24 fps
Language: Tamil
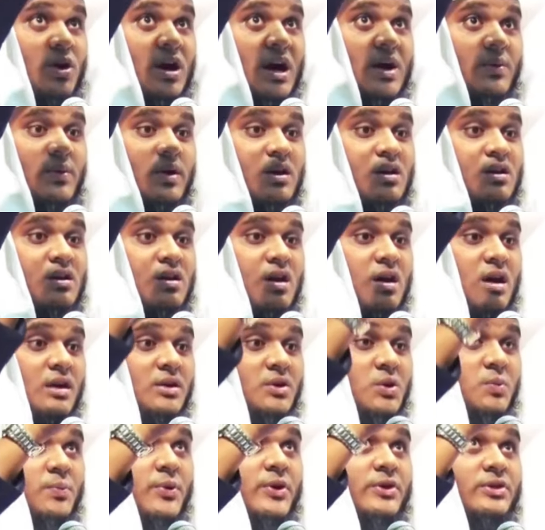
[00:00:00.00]
ஒரு கணவனுக்கு
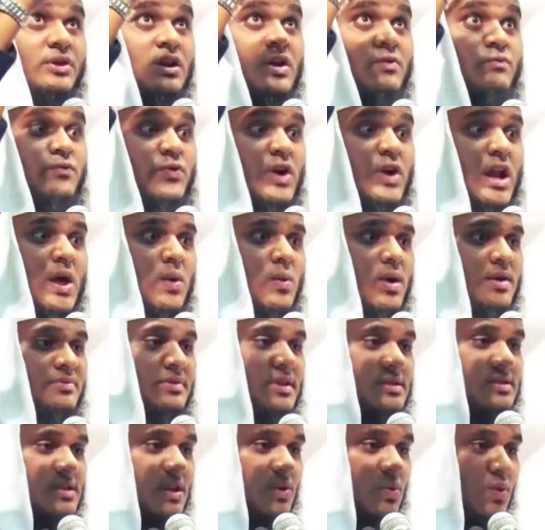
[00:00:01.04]
கட்டுப்படுதல் எவ்வளவு
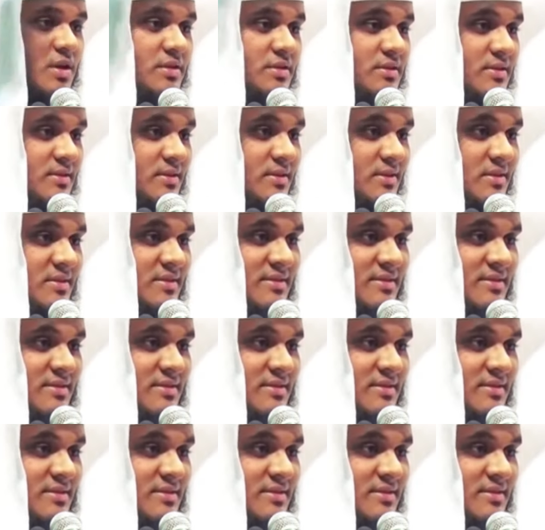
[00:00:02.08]
அந்தஸ்தில் உள்ளது